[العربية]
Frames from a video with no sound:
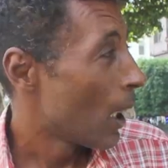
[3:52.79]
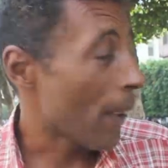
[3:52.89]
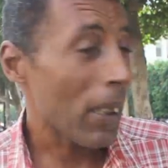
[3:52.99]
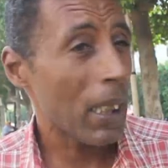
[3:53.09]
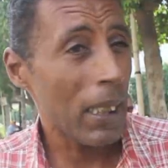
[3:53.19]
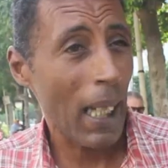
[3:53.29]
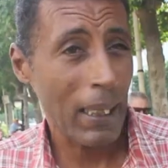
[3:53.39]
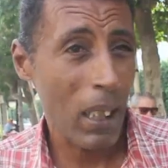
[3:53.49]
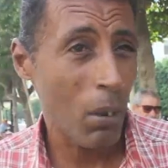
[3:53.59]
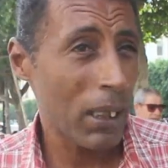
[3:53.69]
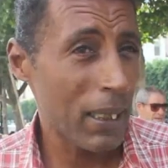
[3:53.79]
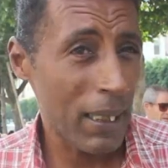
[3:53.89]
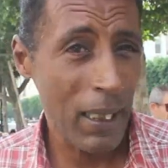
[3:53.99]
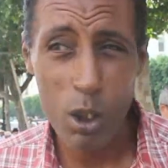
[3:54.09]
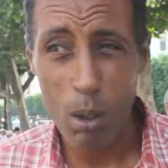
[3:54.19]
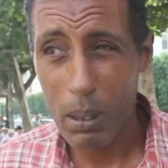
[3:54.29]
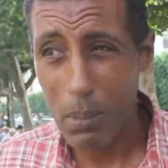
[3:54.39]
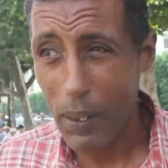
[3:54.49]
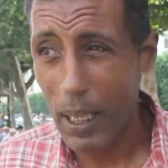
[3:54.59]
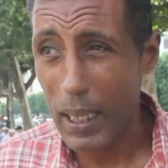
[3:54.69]
هذيك هي احنا ولينا نعيشوا
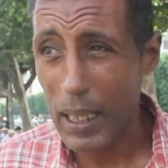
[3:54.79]
بالمظاهر